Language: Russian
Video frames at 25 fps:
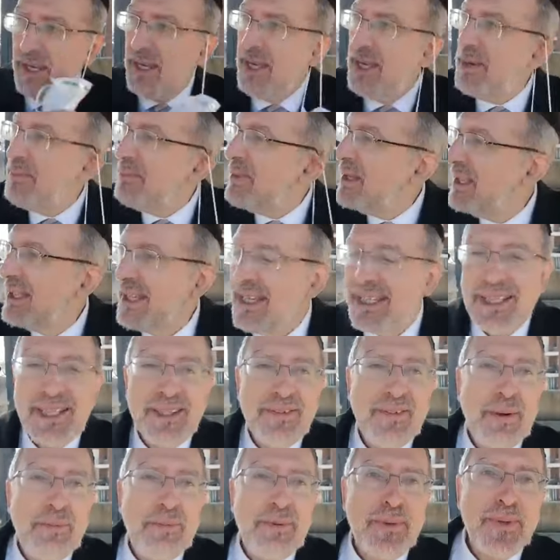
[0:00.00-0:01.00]
Именно этот
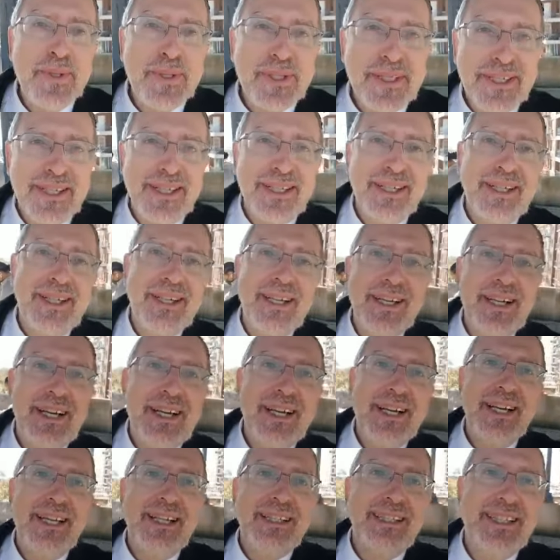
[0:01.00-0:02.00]
вопрос
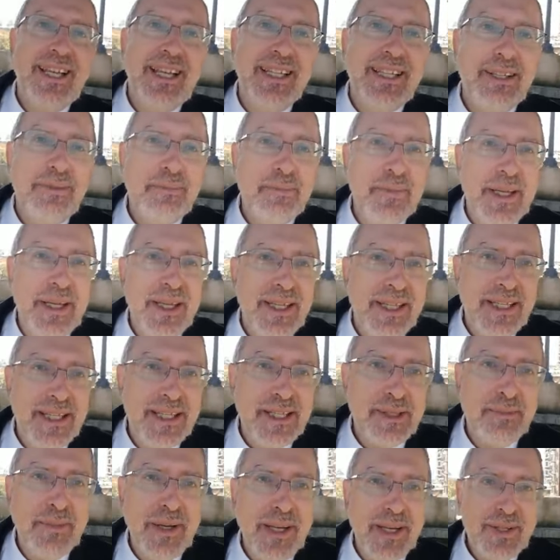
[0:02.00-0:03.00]
а, задал мне один
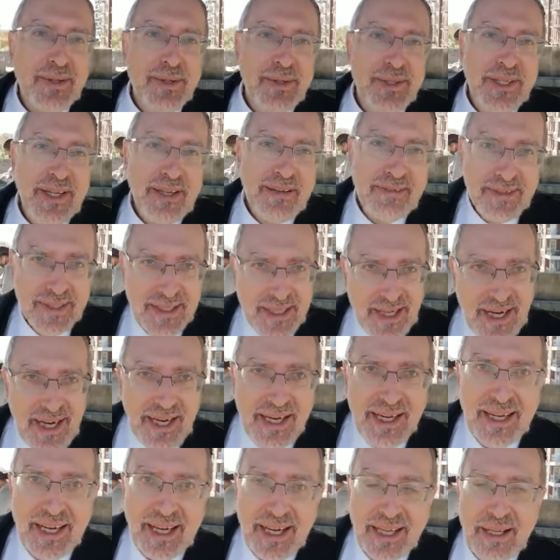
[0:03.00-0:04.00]
из моих друзей в
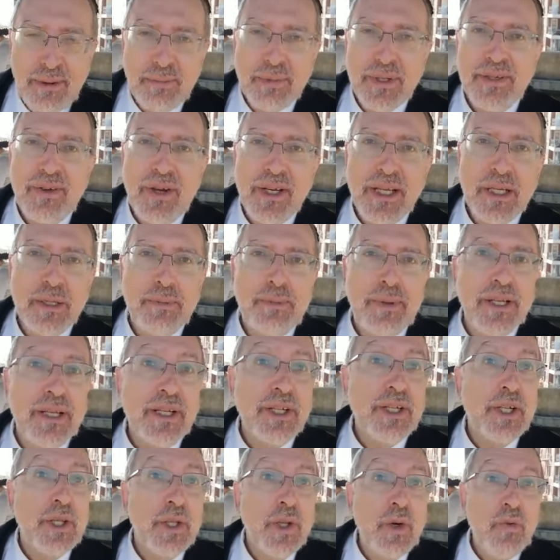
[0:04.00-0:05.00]
Израиле, когда позвонил, спросил,
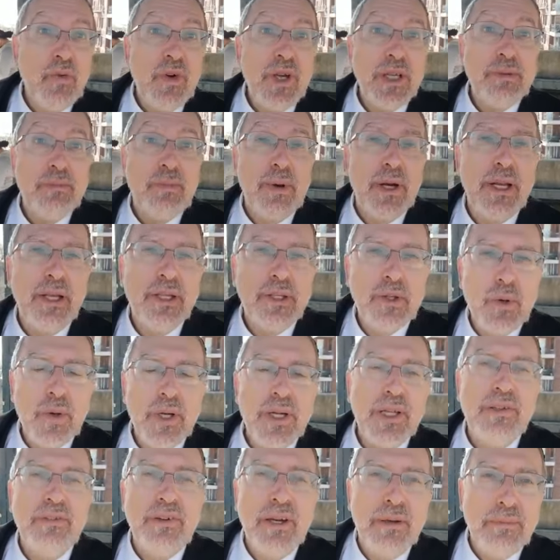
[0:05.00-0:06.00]
что у вас
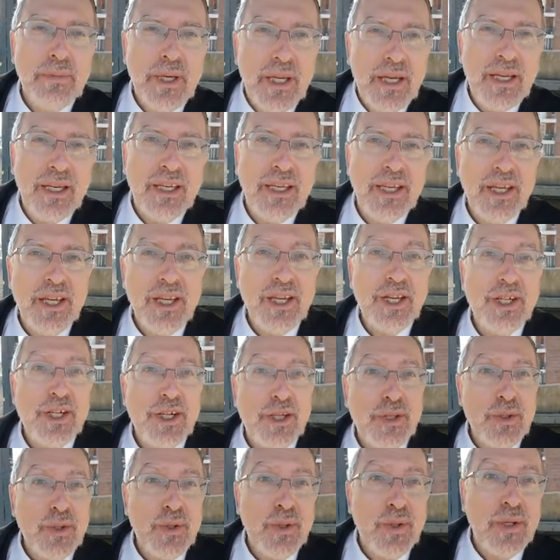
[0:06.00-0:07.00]
происходит в Америке и
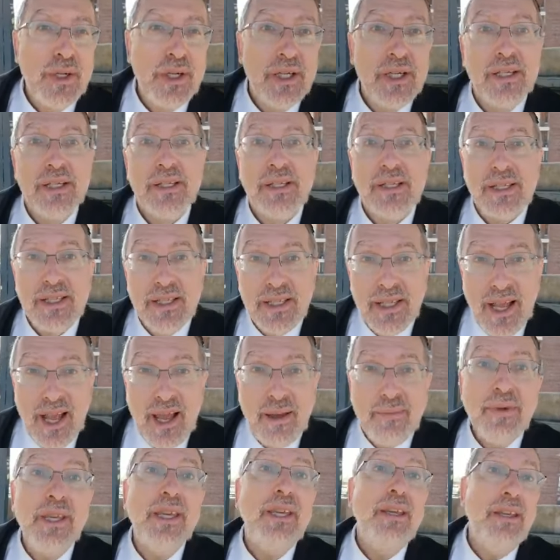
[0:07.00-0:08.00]
что с
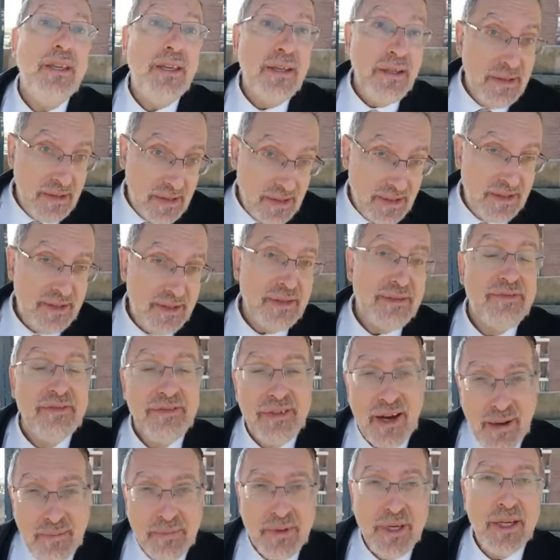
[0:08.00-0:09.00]
нами и с
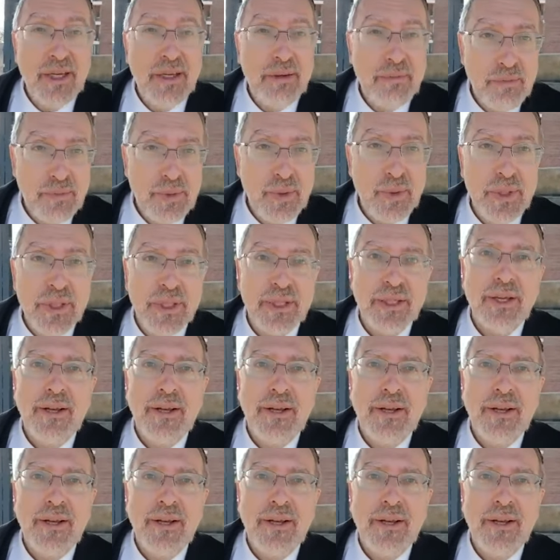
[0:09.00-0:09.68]
вами будет.